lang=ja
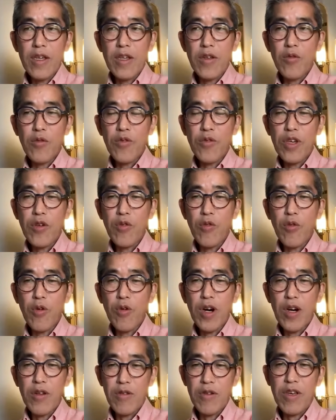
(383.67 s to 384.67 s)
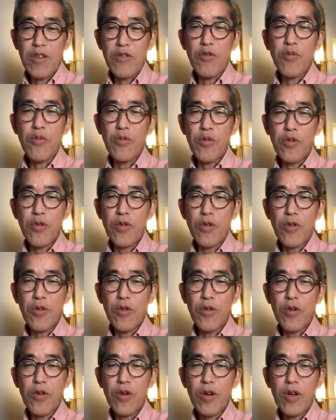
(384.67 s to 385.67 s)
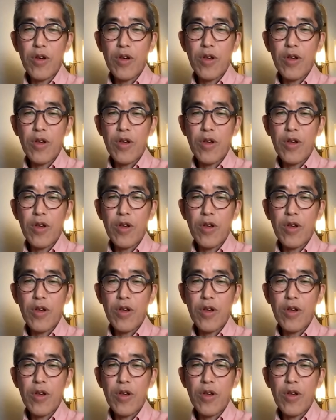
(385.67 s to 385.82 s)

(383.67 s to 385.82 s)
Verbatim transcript: いろんな評価あるけども、